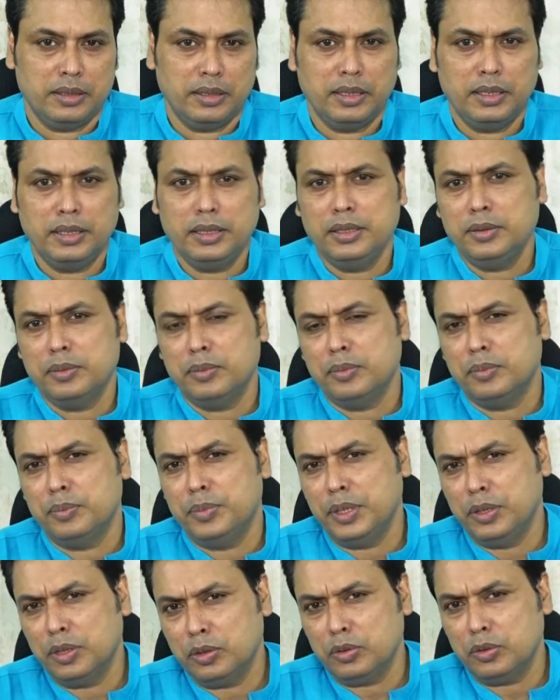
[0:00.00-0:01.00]
এই
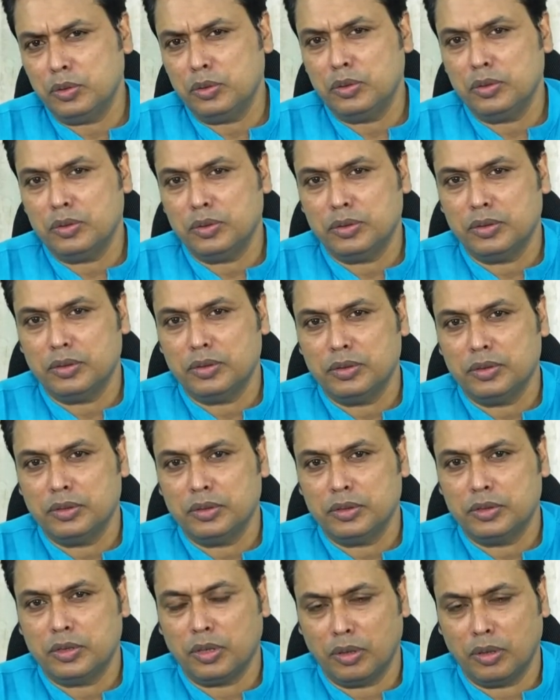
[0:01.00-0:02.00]
বিগত
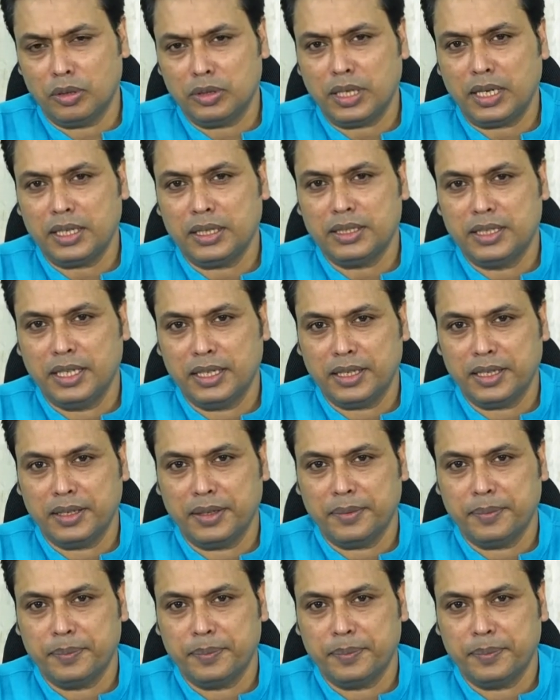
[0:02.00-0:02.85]
ছ তারিখ থেকে